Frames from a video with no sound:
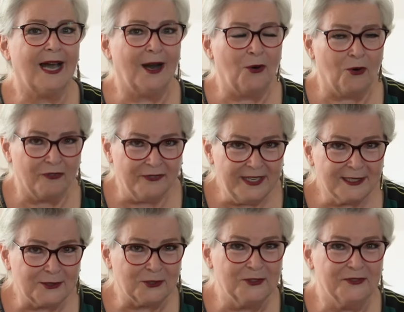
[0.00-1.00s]
auch
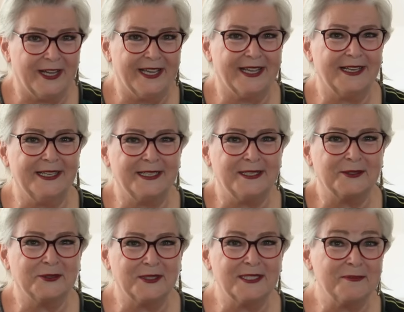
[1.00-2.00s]
wieder unweigerlich
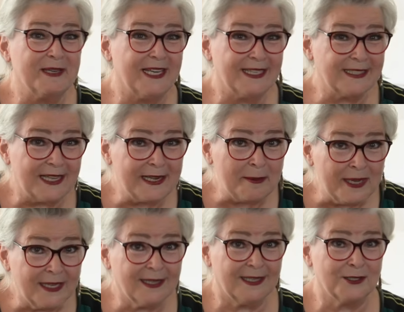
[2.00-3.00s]
natürlich mit
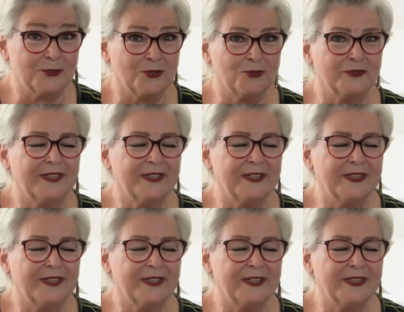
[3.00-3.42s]
Lateinamerika zu tun.